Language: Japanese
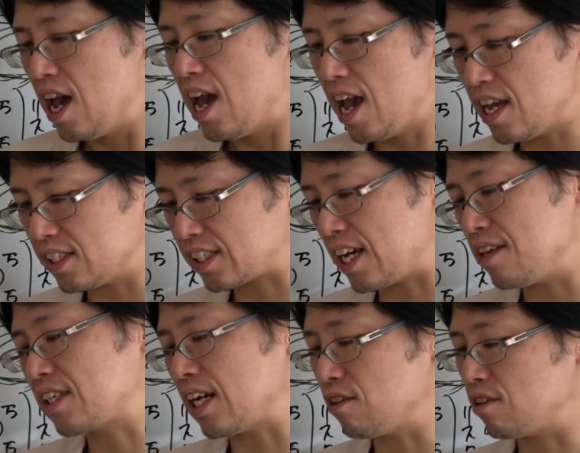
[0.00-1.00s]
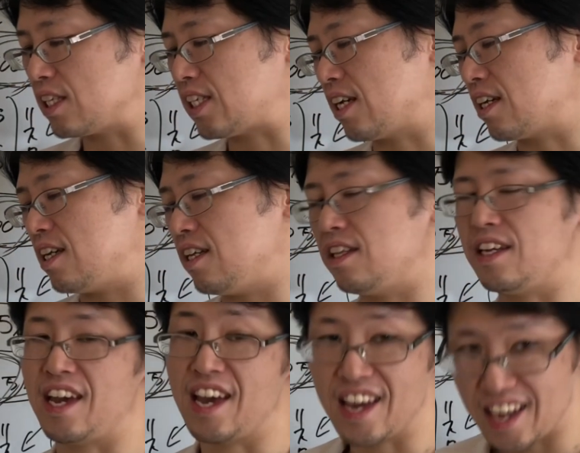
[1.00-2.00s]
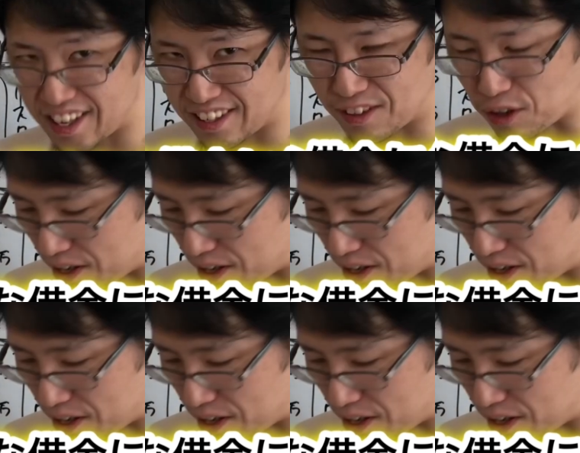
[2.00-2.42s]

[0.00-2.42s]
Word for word: 返済不可能な借金に永遠にと